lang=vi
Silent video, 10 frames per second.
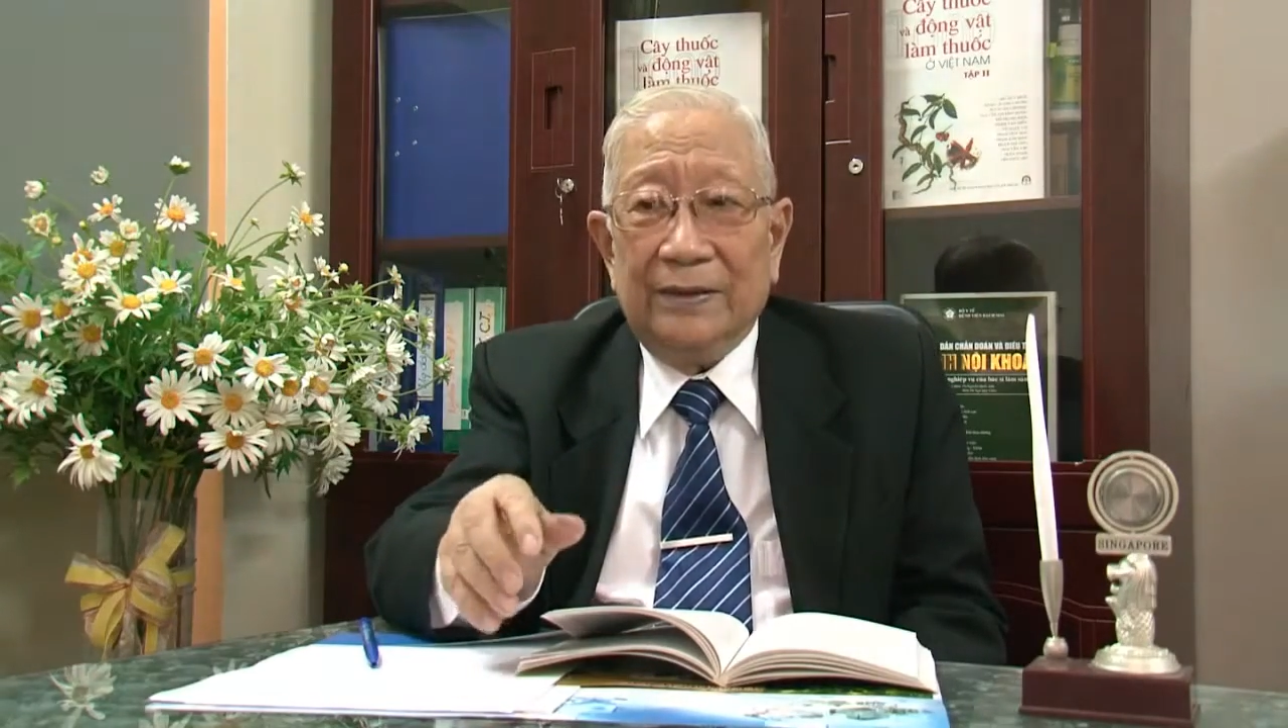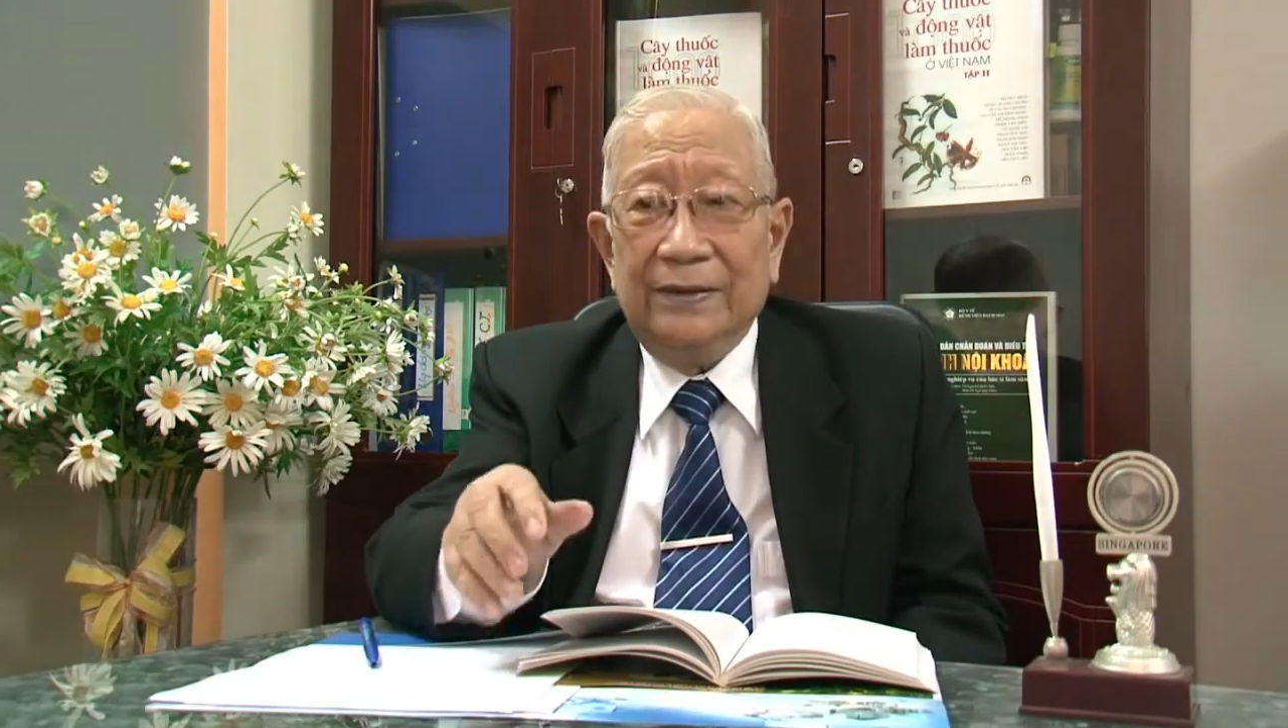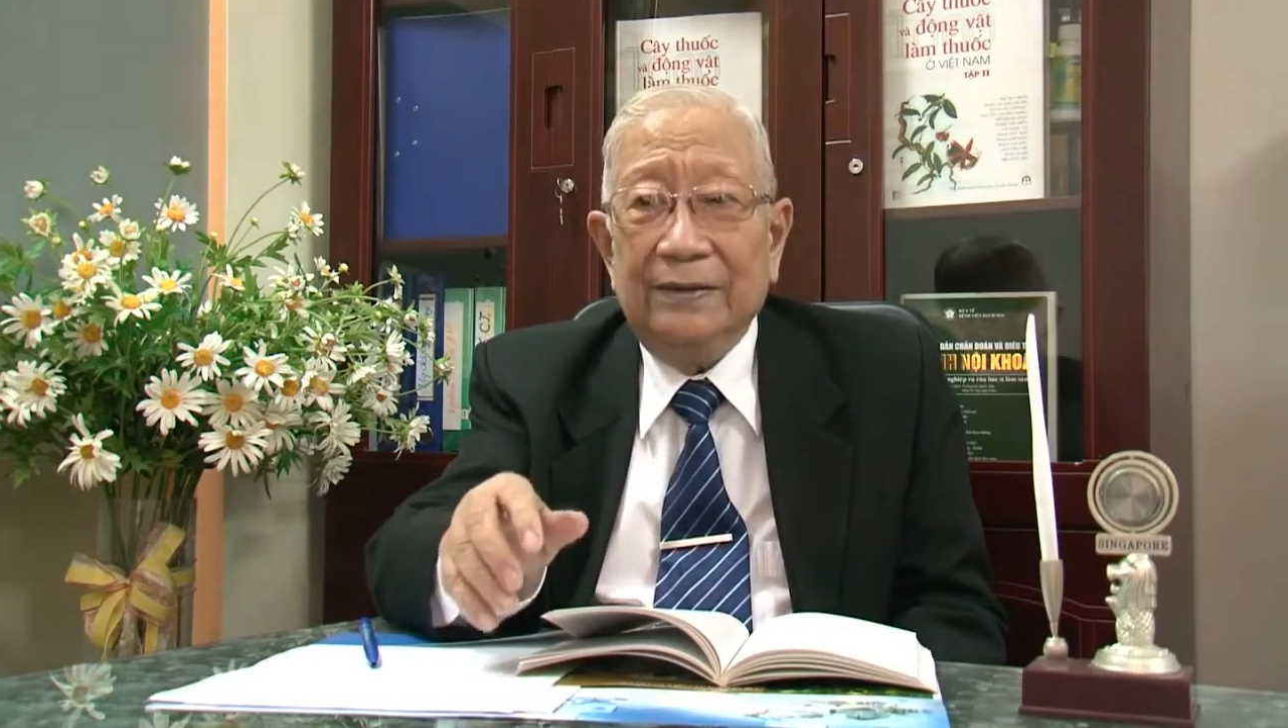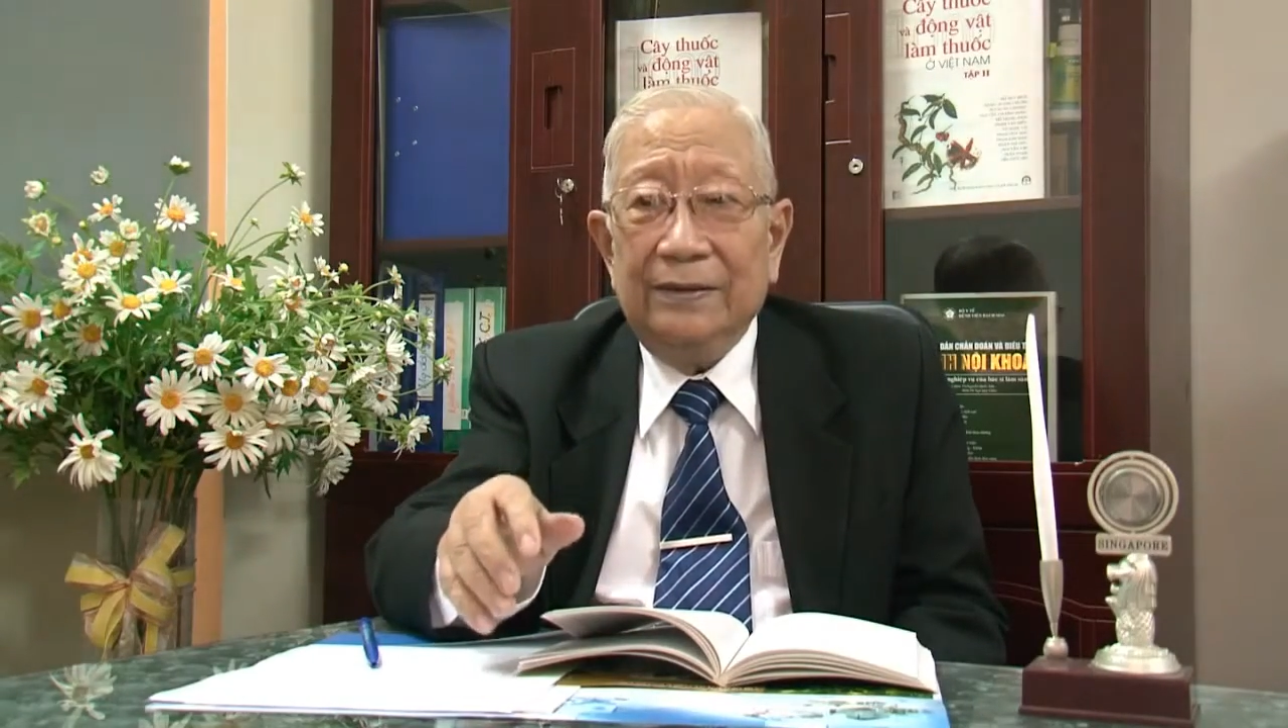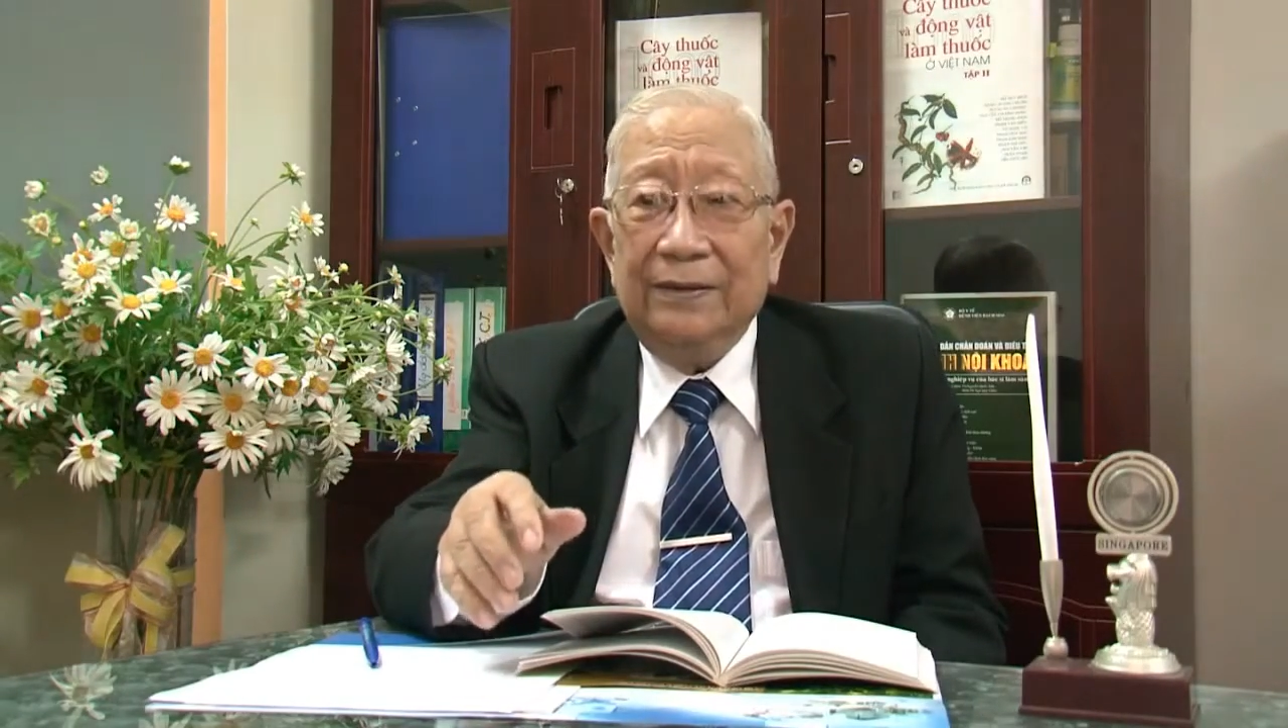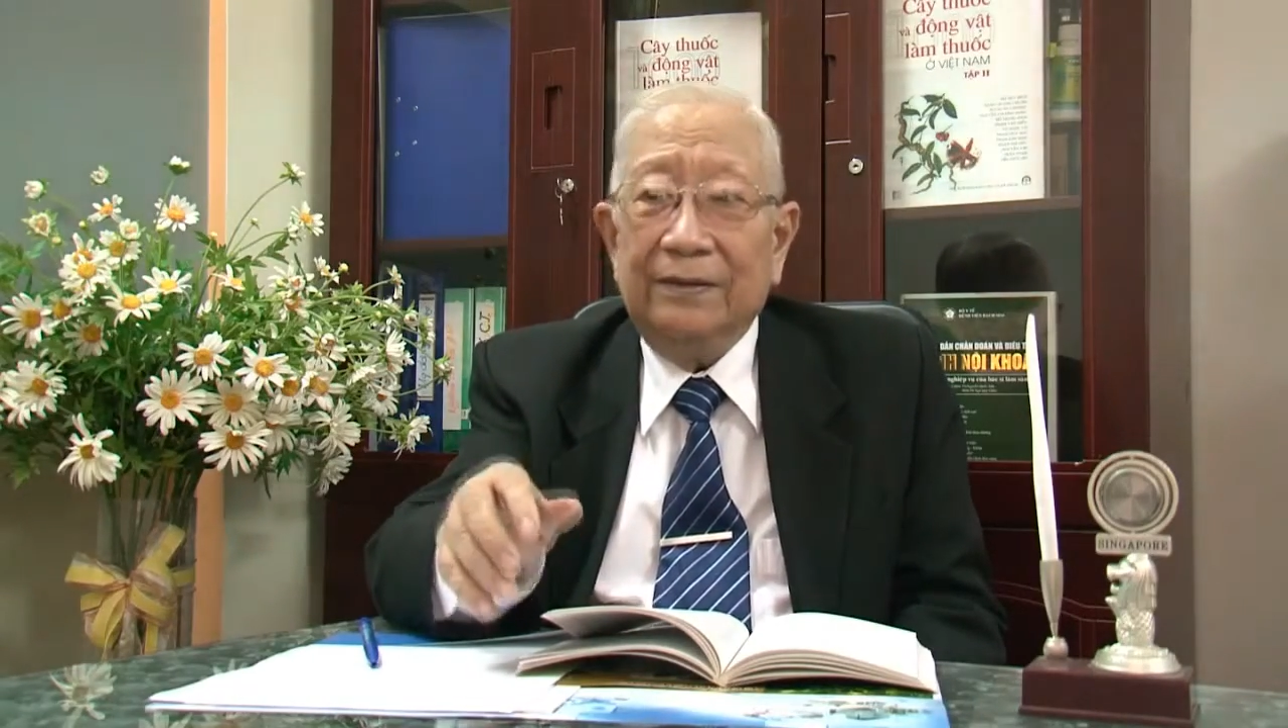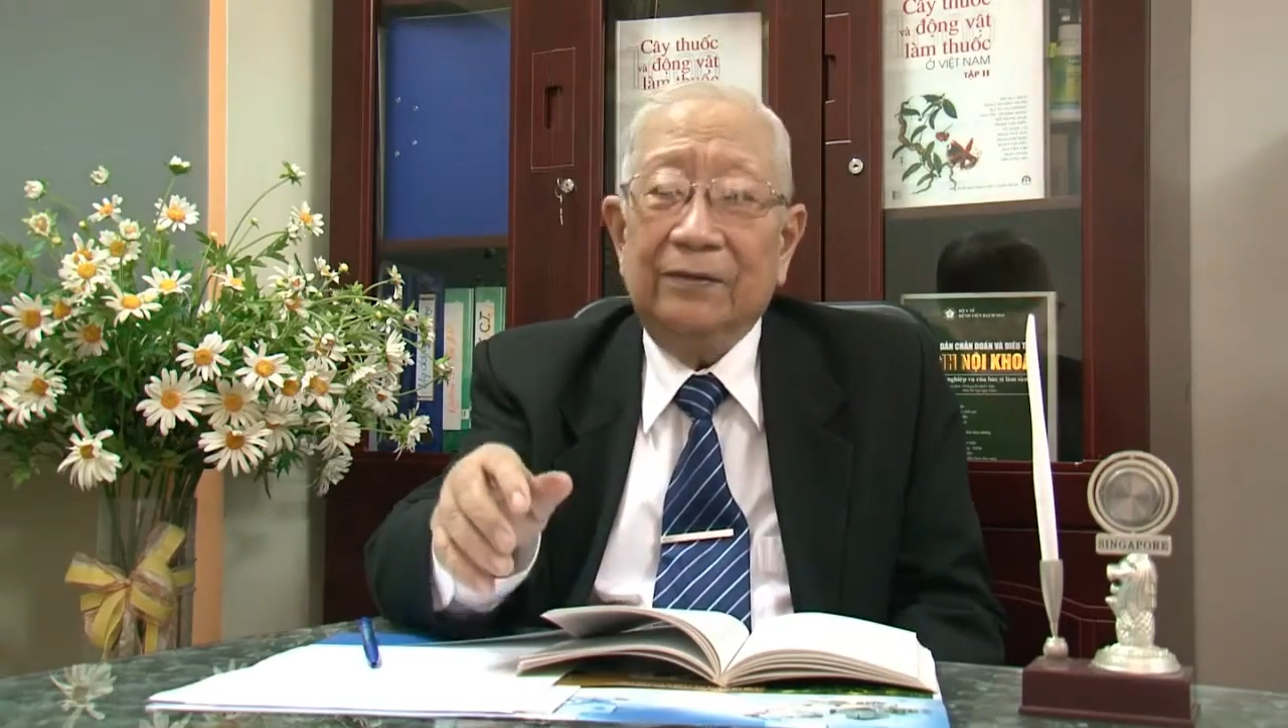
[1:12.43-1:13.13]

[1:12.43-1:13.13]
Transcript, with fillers: thấy những hiện